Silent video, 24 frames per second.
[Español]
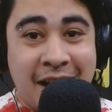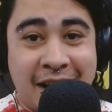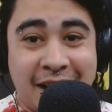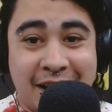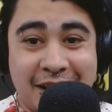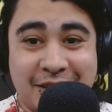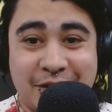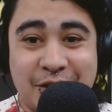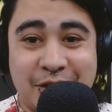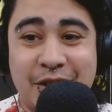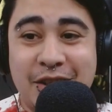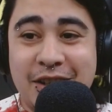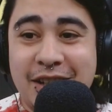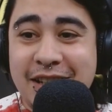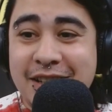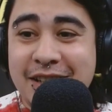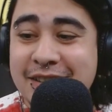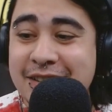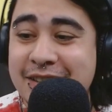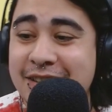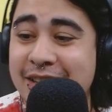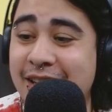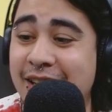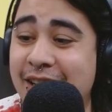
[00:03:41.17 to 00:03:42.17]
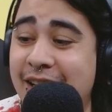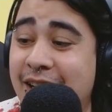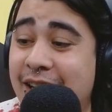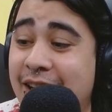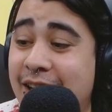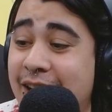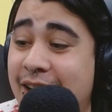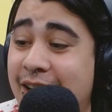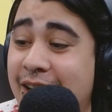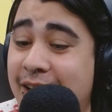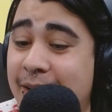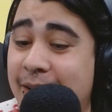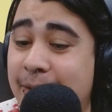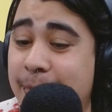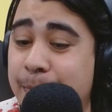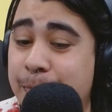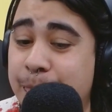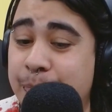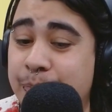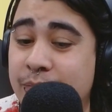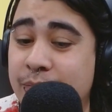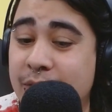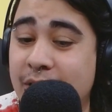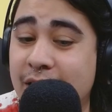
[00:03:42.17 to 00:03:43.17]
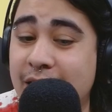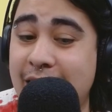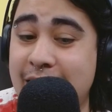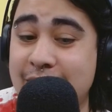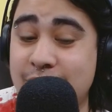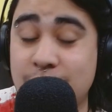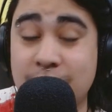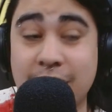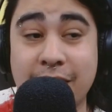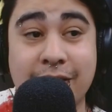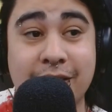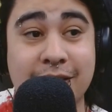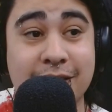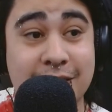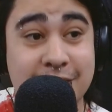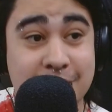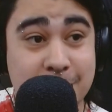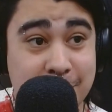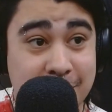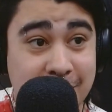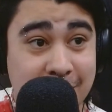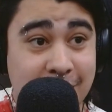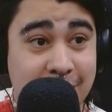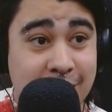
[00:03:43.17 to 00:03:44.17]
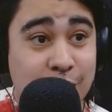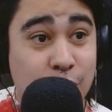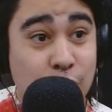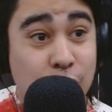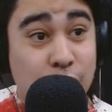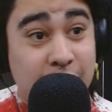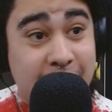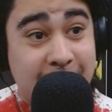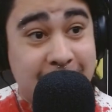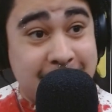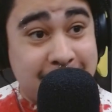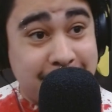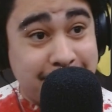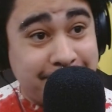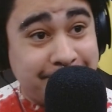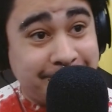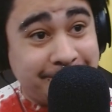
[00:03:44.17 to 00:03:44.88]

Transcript: razones, em, las horas del día se me están quedando cortas.